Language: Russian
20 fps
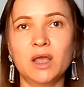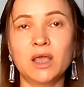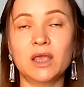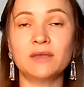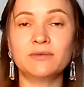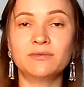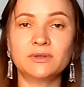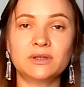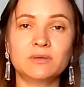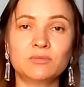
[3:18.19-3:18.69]

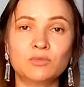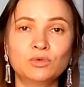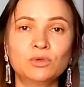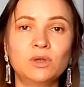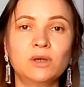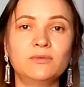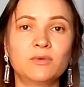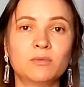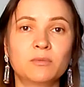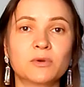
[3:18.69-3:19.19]
И в этой
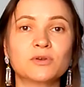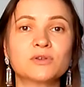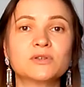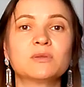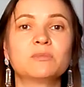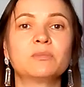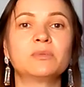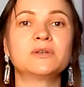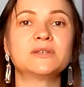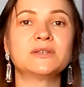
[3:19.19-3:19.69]
мудре вы
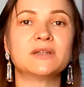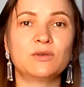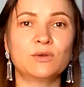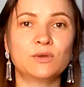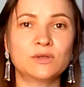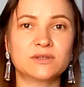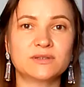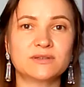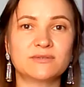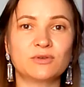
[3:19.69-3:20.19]
просто
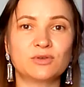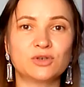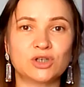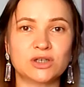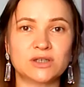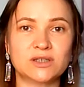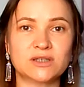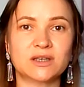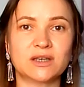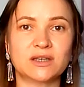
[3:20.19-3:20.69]
признаете свое
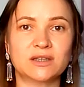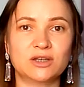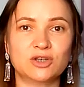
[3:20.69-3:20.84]
женское